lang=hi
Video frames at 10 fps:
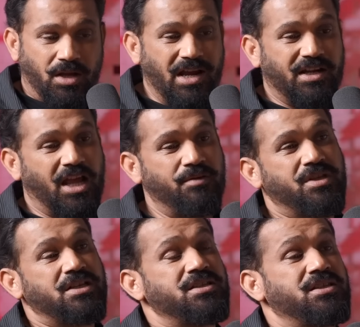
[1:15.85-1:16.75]
एक टाइम
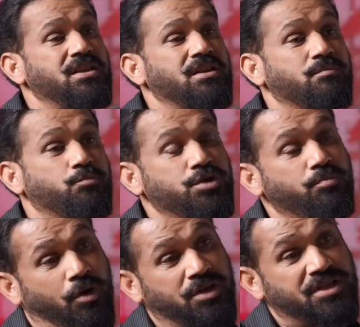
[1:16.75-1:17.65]
था जैसे मुझे
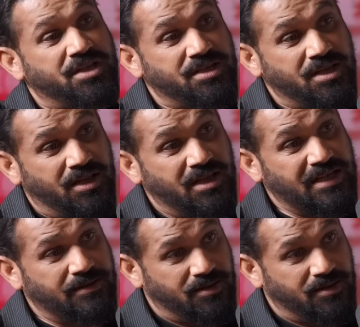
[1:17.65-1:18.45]
बहुत अच्छे से याद है कि